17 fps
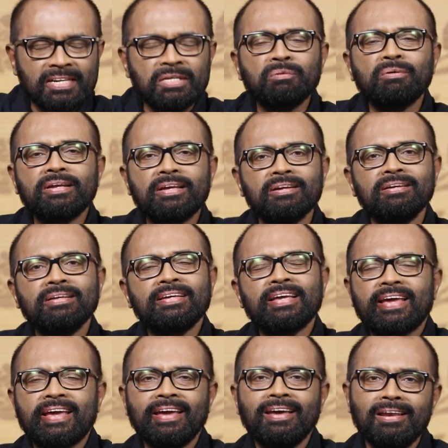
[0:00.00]
இது வரைக்கும்
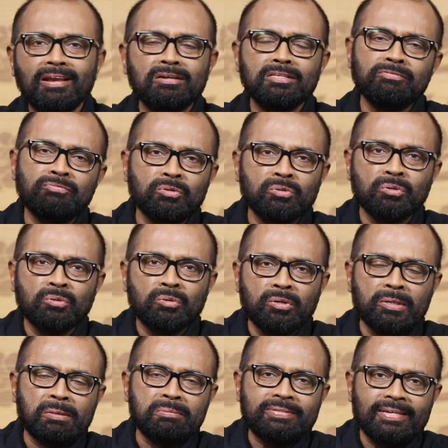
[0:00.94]
நீங்கள் கேஎல்ஆர் தி ஃபோட்டோ
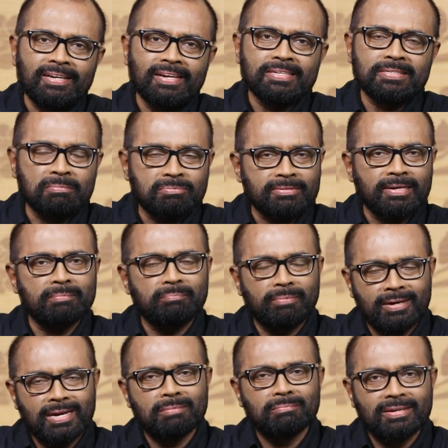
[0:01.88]
குரு யூடியூப் சேனலை சப்ஸ்கிரைப்
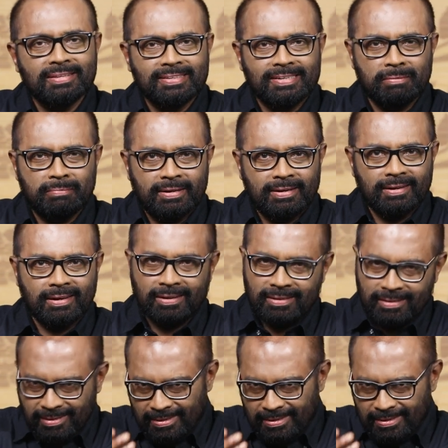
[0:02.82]
பண்ணாமல் இருந்தீங்க அப்படின்னா